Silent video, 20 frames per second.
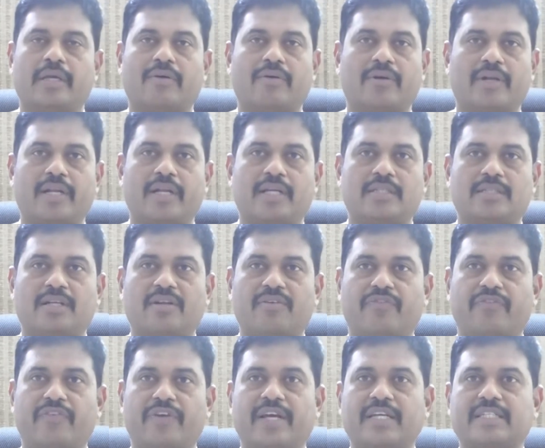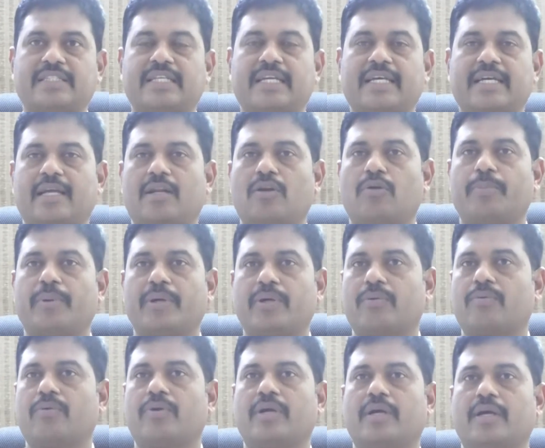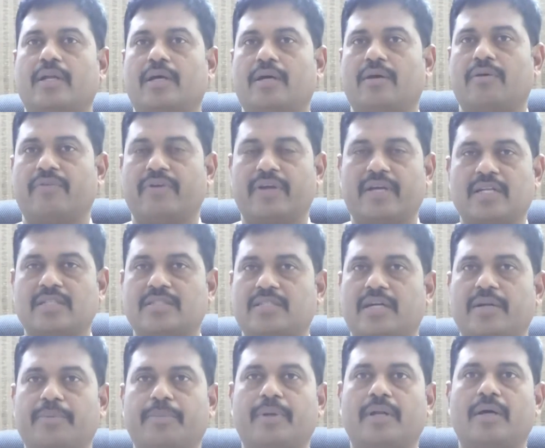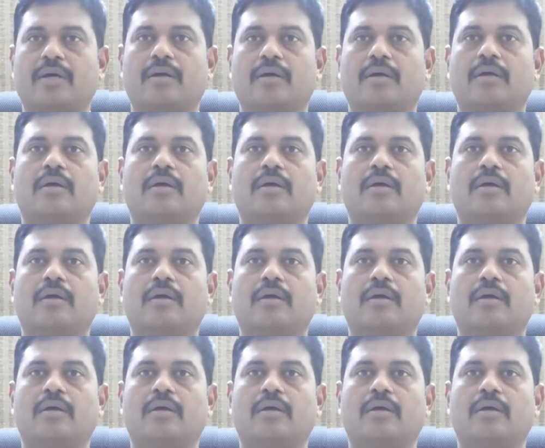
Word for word: ఎవరైనా సరే ఫేక్ స్టిక్కర్లు పెట్టుకొని కనుక వెహికల్స్ నడిపినా